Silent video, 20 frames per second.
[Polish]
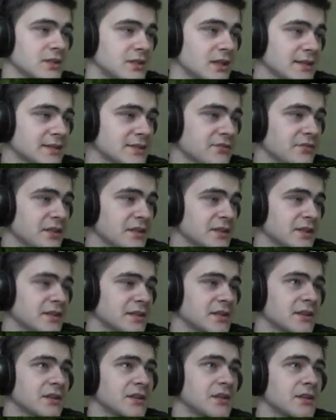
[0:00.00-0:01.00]
tak
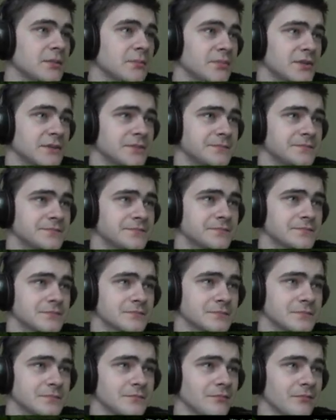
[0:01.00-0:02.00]
zwane creepy.
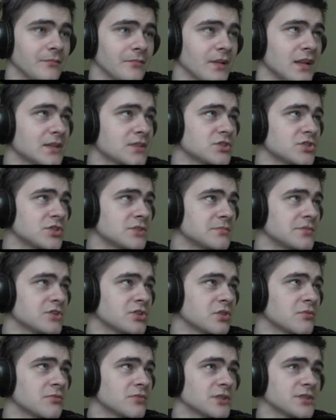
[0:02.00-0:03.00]
Czym
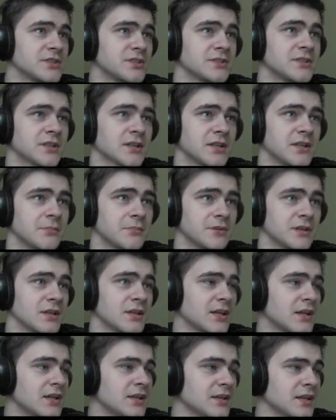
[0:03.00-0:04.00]
są właśnie te creepy?
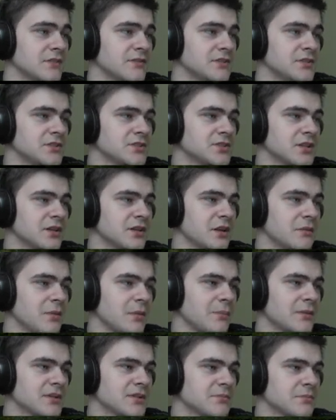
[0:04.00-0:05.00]
Jak widzicie,
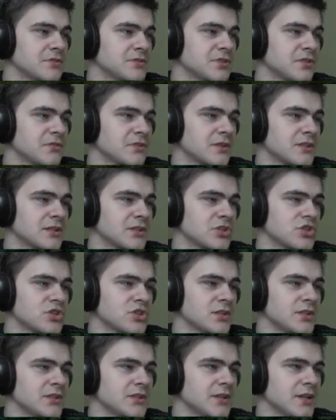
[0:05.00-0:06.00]
mapa jest podzielona na
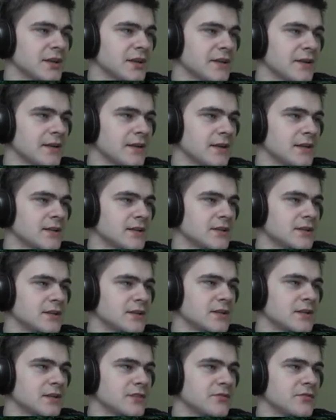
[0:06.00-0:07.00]
trzy linie.
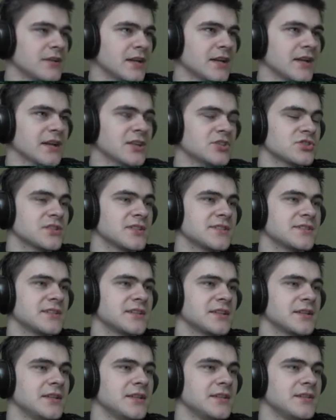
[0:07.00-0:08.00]
E, na każdej z
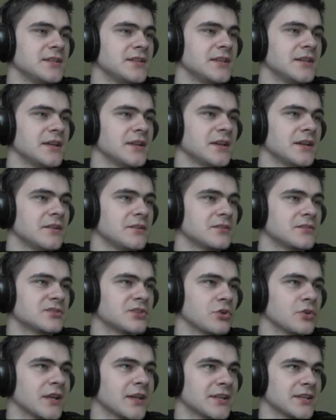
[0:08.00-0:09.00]
tych linii
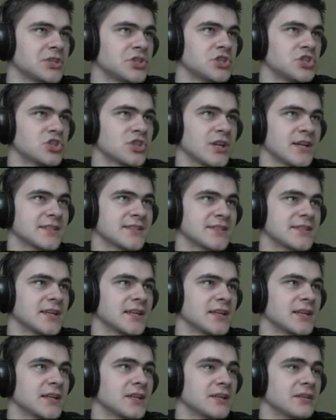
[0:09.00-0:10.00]
co jakiś czas
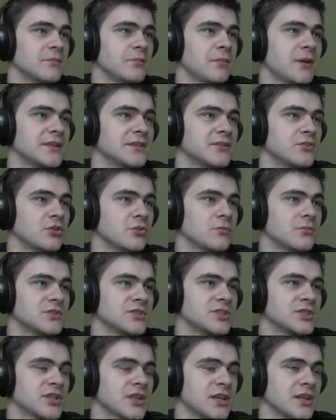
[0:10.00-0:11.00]
e, będą
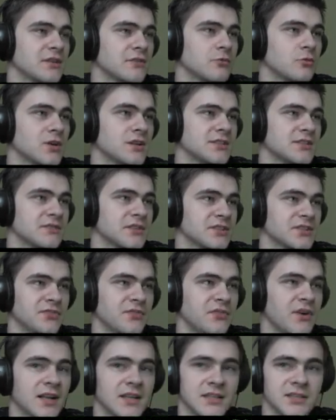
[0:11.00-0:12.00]
się
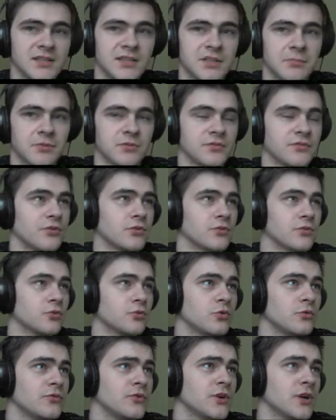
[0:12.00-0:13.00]
ukazywać fale tych
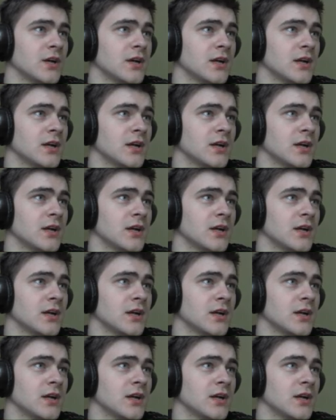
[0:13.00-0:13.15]
potworków